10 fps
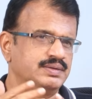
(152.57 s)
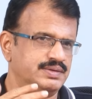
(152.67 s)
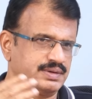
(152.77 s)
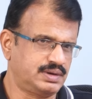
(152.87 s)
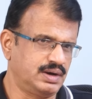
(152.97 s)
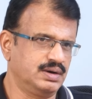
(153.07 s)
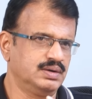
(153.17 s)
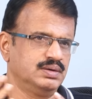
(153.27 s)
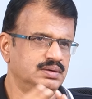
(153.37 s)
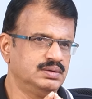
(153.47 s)
సిస్టర్
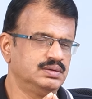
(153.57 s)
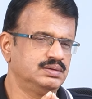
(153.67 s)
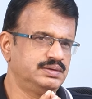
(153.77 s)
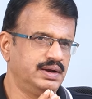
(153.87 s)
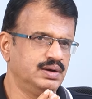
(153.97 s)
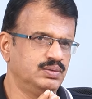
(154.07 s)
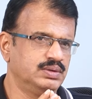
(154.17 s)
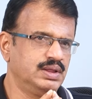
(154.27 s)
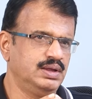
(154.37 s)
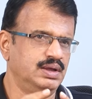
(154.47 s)
జైల్లో
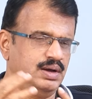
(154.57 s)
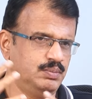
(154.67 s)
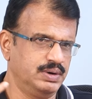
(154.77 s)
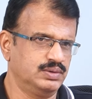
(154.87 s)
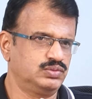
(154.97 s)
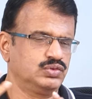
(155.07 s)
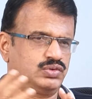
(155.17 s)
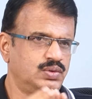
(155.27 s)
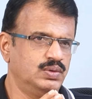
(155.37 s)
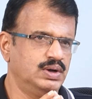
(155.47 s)
ఉంది ఆమెను
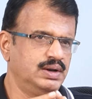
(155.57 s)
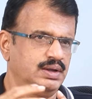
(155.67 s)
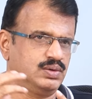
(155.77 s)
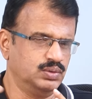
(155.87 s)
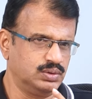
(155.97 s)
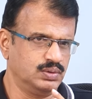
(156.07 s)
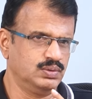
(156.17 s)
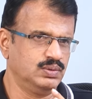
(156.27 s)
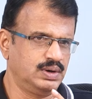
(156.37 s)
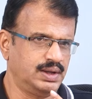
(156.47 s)
చూసుకోవాలి
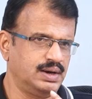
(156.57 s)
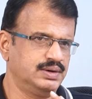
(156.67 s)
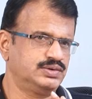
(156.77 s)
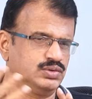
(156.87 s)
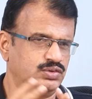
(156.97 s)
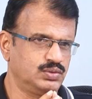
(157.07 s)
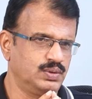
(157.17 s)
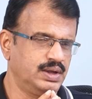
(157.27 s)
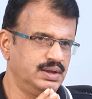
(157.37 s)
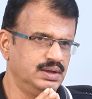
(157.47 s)
కోర్టులు లీగల్ ఇష్యూస్
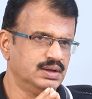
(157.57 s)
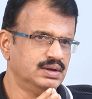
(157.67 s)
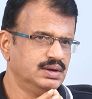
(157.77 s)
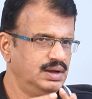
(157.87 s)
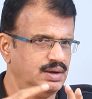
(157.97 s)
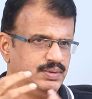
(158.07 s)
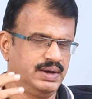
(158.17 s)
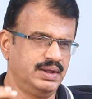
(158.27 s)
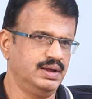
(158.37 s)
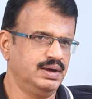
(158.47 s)
ఉన్నాయి
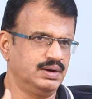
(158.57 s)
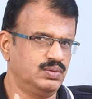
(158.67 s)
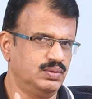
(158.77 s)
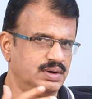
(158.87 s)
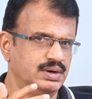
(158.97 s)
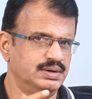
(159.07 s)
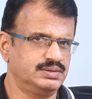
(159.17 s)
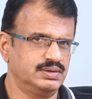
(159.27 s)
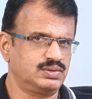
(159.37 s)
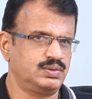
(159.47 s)
అవన్నీ ఆయన కోఆర్డినేట్
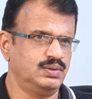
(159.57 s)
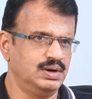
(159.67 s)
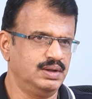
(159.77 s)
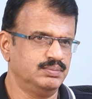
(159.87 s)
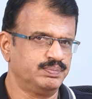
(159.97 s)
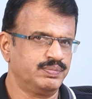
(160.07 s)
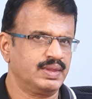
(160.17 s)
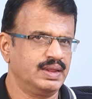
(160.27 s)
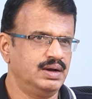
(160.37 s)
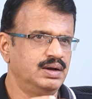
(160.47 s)
చేసుకోవాలి
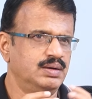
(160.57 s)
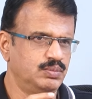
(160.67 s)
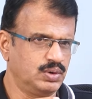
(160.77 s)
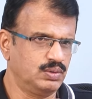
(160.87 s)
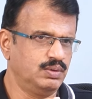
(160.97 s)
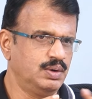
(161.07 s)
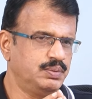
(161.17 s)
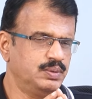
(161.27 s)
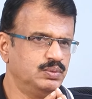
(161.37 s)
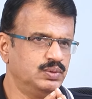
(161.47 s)
మరోవైపు
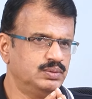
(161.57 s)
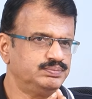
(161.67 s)
ఏమో